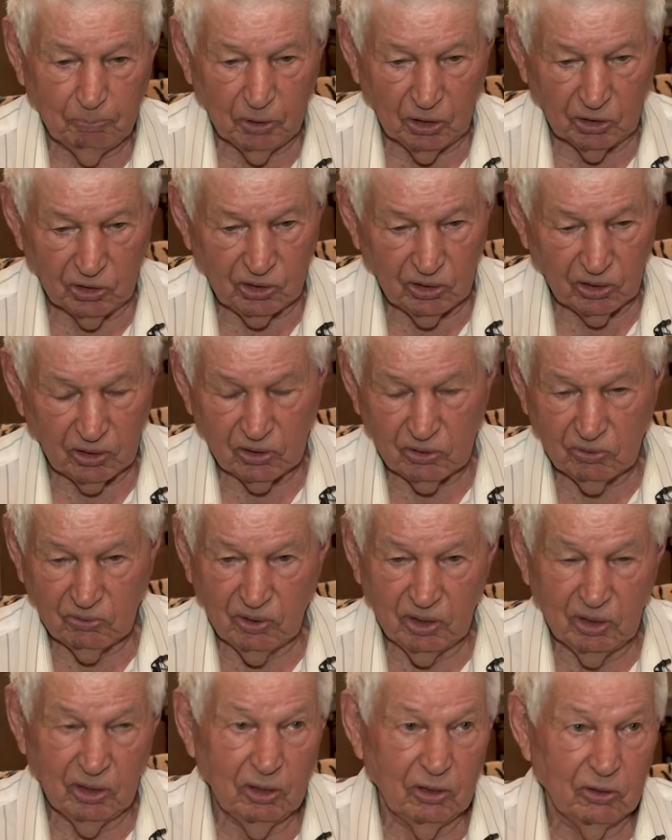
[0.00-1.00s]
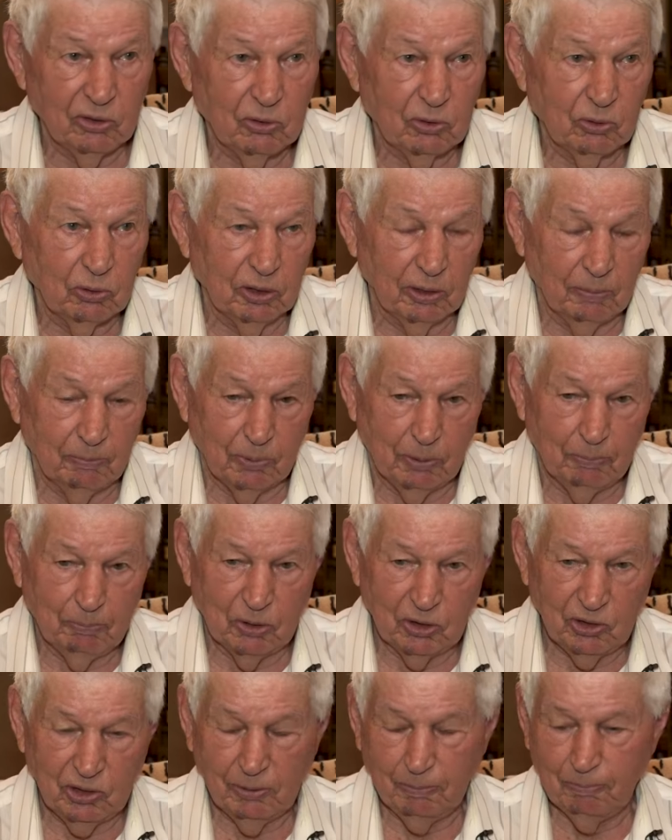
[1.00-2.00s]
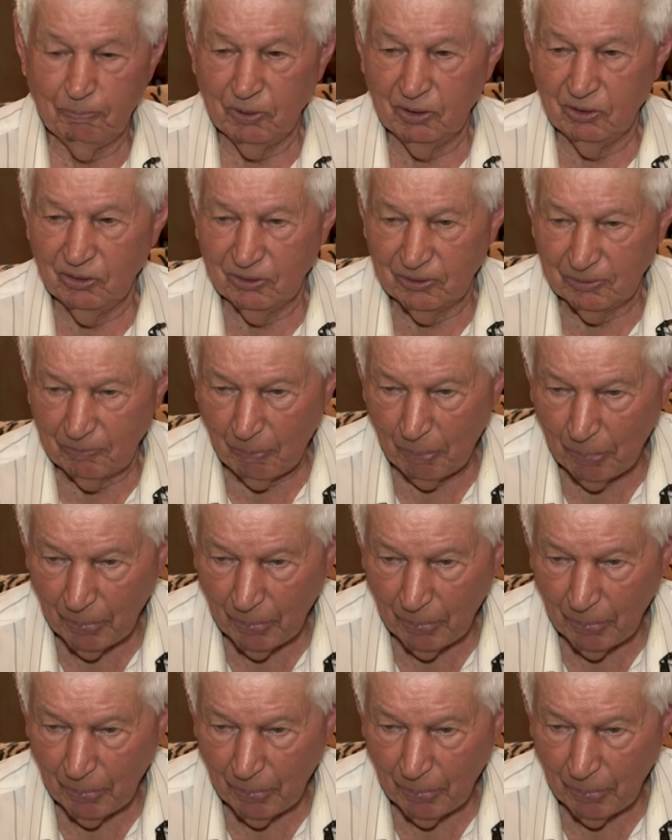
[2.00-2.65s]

Печки развалились, дома посыпались.